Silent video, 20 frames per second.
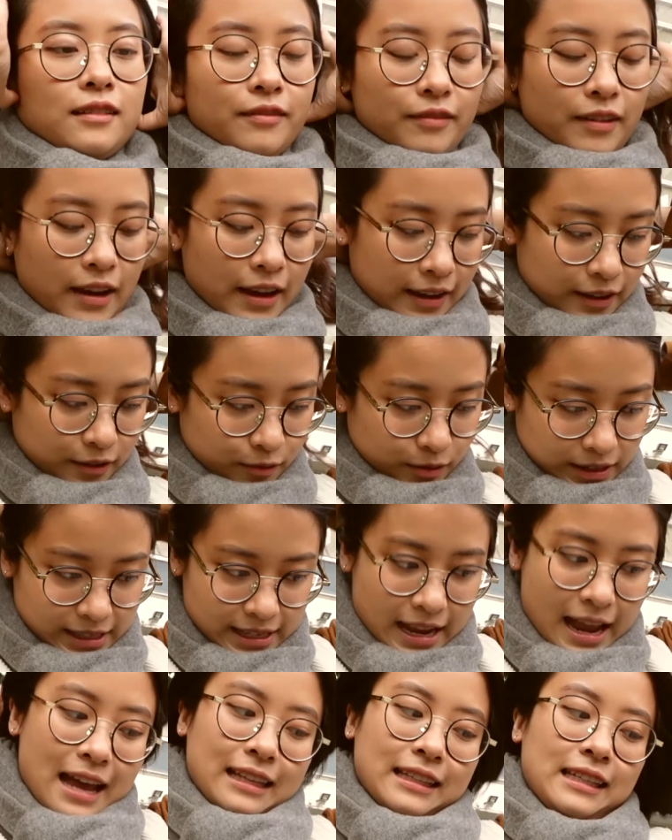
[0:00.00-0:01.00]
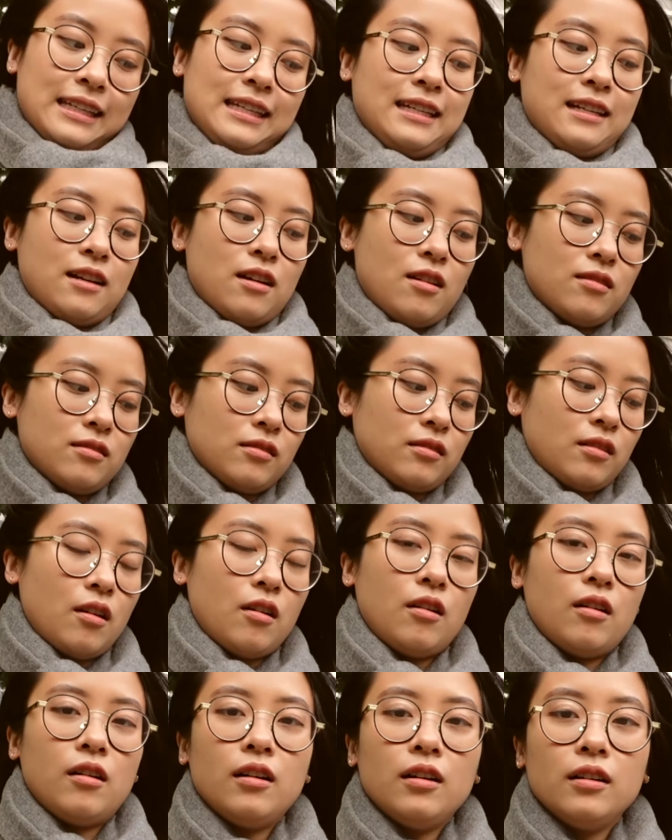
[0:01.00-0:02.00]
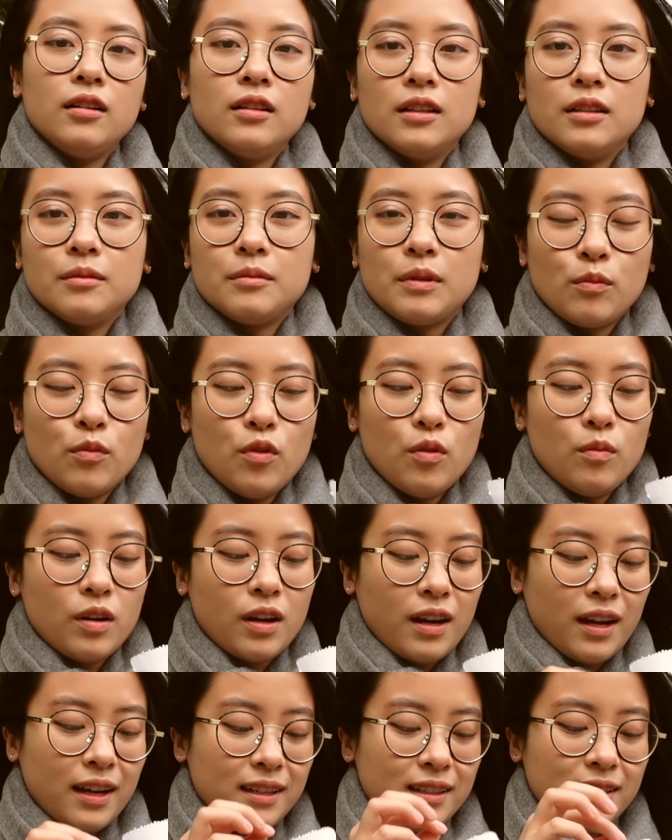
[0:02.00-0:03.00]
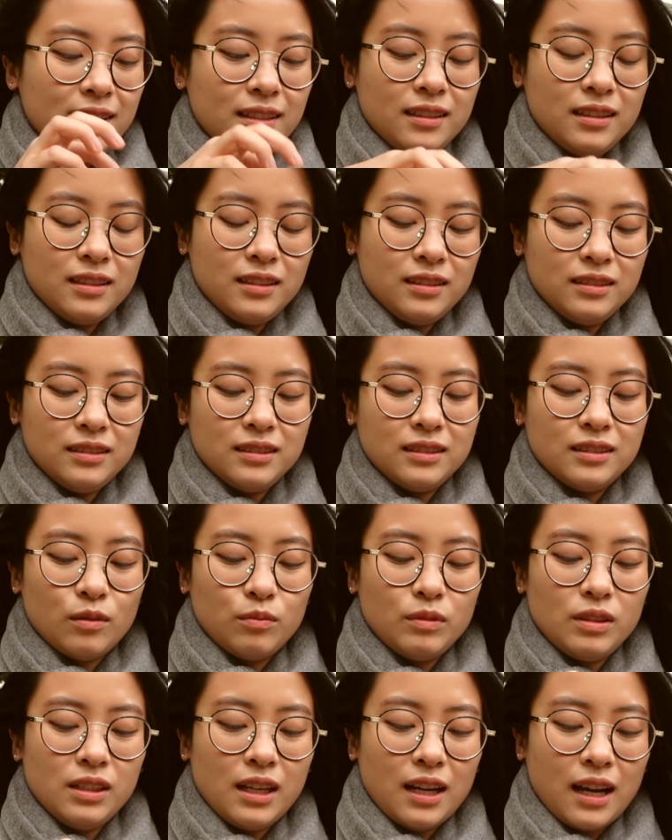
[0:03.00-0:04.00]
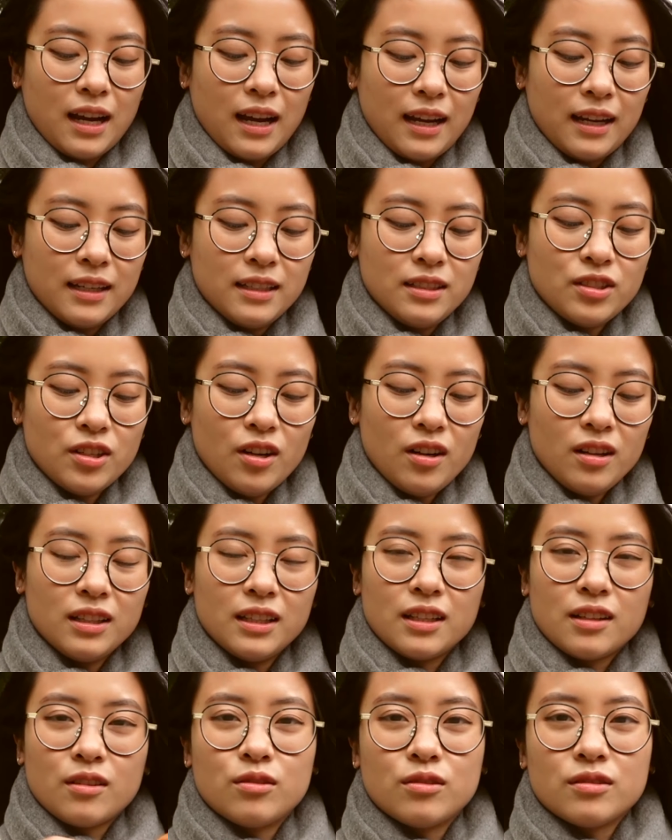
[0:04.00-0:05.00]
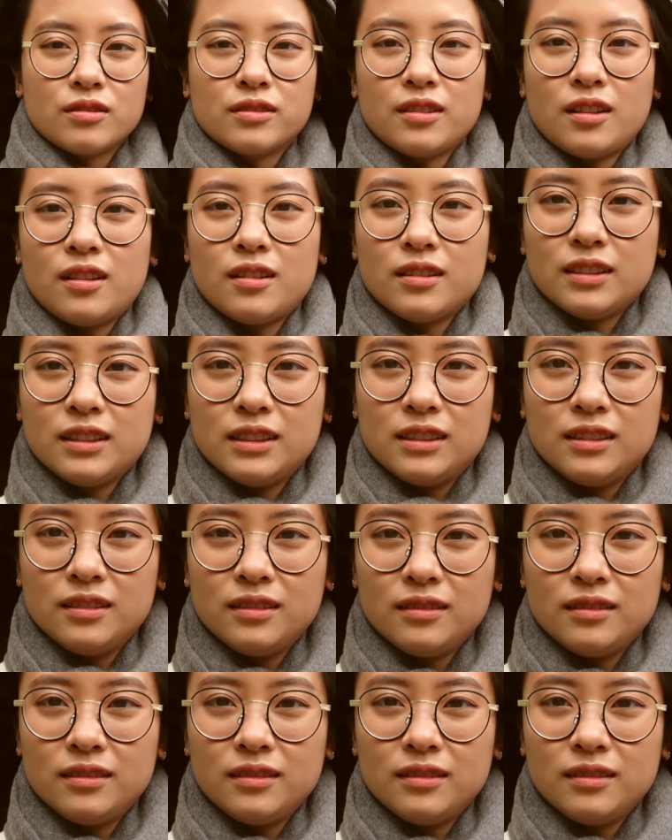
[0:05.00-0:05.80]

Và ngoài ra thì còn có mình mua một cái giống như là cái chocolate croissant này.